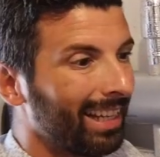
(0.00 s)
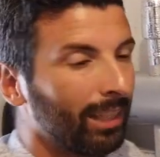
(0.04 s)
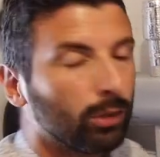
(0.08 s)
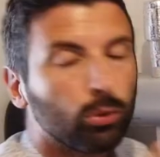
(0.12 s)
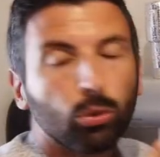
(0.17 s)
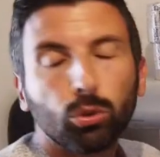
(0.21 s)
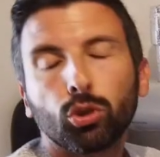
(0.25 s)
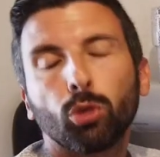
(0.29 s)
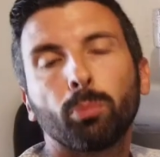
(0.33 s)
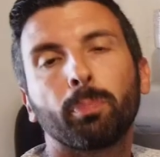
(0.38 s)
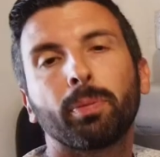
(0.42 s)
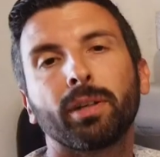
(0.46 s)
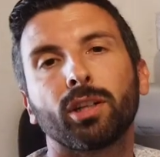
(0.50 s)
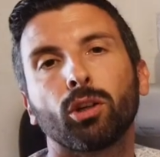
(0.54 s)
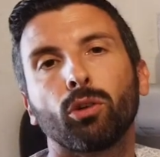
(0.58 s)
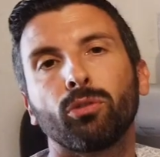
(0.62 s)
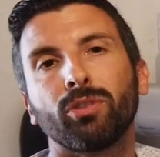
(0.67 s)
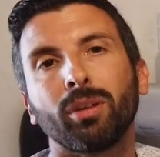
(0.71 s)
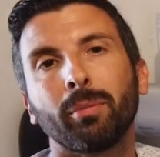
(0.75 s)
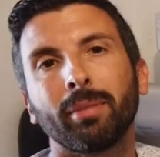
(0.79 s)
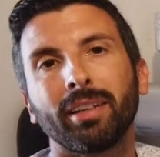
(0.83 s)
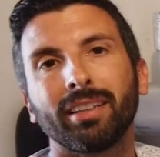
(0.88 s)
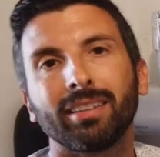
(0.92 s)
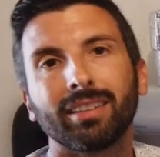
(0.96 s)
Il tutto per
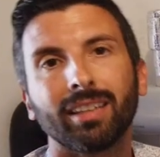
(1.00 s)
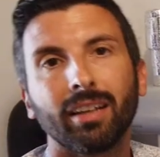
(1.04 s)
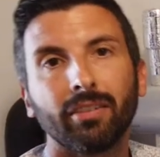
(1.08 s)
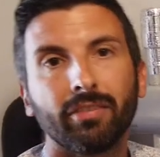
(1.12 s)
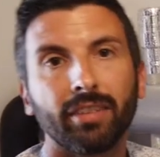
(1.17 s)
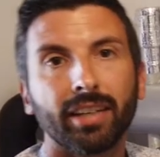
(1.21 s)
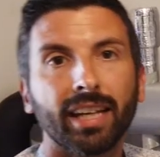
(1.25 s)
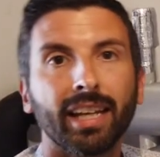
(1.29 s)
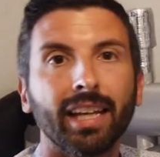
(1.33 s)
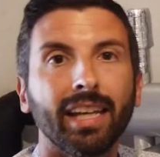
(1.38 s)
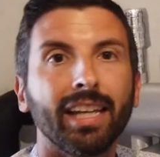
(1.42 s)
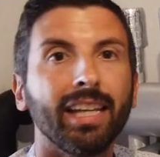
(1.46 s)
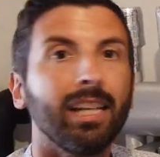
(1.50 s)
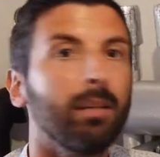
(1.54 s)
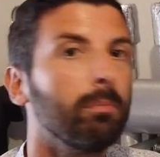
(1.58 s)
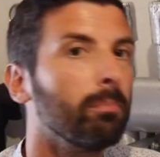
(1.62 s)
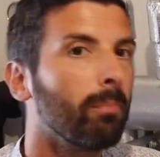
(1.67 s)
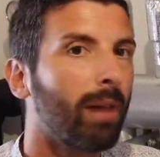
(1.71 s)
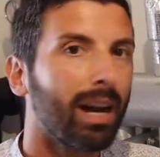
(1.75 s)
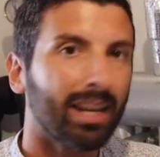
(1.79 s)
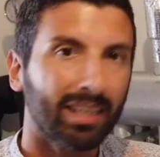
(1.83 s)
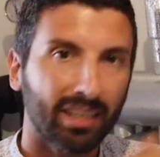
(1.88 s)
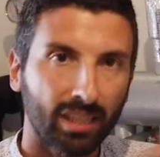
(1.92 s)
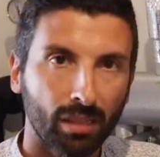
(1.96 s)
ovviamente avere
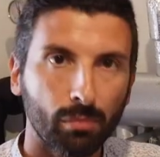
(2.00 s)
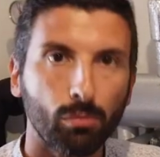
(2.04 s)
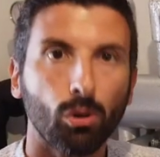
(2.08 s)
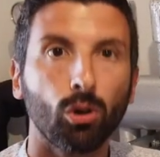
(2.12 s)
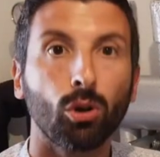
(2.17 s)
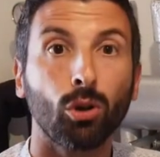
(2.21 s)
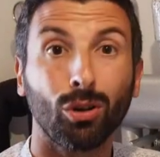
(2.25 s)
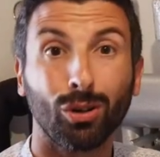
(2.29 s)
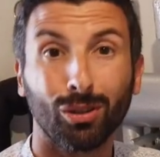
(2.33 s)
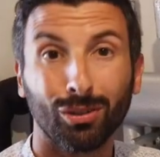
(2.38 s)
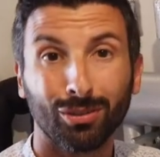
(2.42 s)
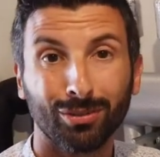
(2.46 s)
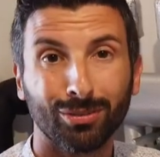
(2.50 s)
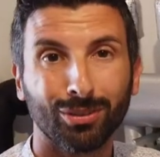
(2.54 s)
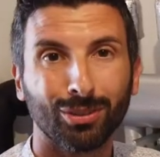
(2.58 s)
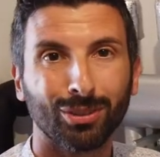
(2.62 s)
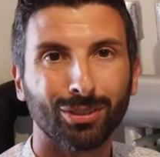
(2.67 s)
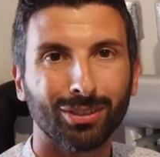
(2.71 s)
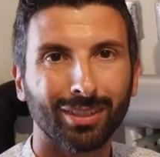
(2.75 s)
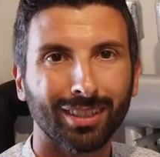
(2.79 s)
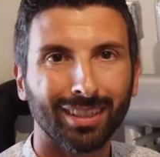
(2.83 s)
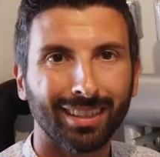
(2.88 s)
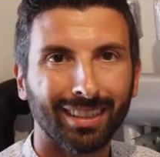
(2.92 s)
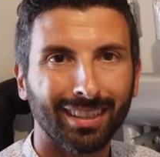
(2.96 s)
il massimo
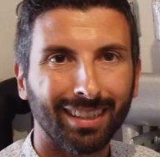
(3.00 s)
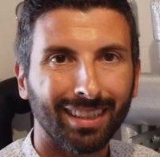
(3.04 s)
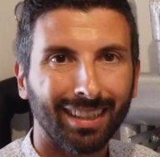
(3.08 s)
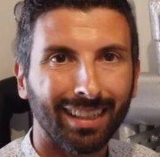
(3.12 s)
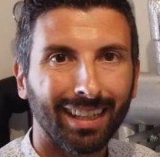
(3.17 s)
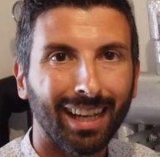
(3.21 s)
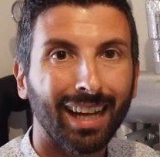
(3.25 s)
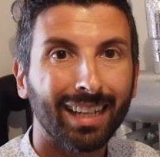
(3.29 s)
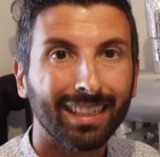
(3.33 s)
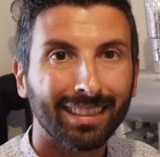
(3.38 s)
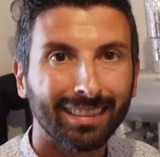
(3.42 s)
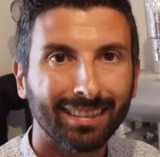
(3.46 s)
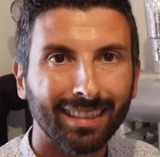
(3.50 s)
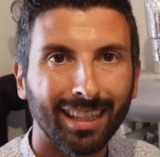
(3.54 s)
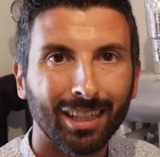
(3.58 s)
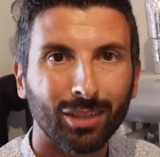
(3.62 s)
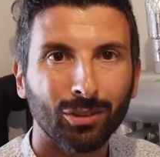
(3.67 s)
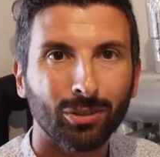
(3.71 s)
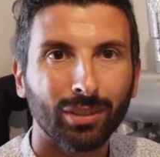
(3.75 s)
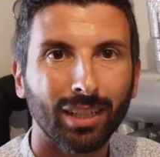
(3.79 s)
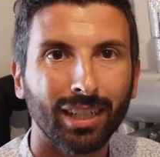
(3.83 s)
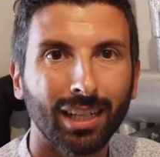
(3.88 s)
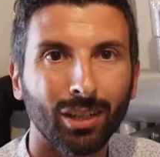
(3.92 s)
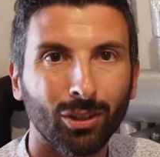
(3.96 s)
comfort
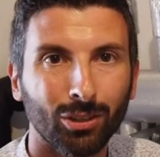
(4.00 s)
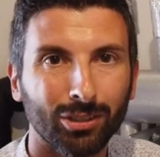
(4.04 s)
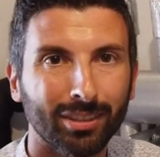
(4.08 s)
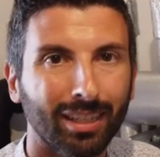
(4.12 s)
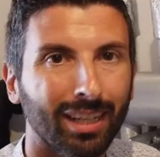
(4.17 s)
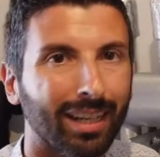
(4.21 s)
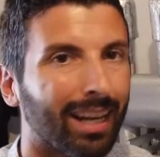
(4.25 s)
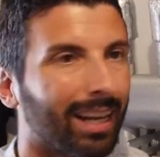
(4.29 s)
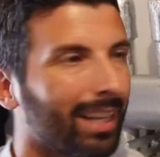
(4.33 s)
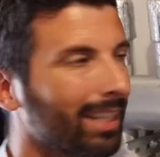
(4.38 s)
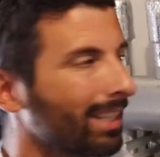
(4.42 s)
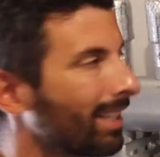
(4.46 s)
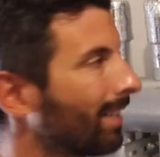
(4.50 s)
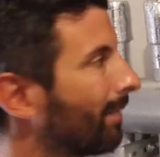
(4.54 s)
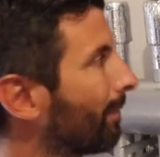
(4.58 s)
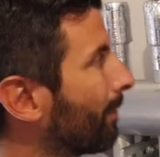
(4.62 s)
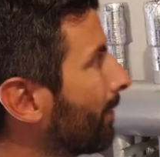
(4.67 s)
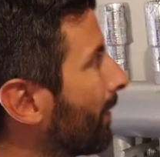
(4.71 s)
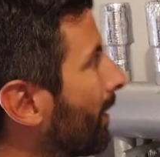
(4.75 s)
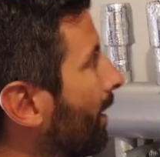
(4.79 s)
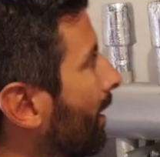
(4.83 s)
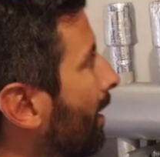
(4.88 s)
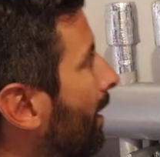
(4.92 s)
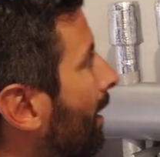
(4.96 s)
all'interno della nostra
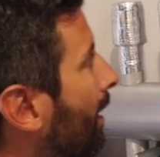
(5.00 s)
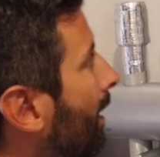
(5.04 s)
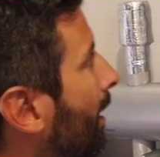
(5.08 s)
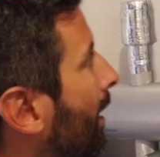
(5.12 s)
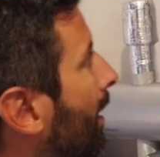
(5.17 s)
casa.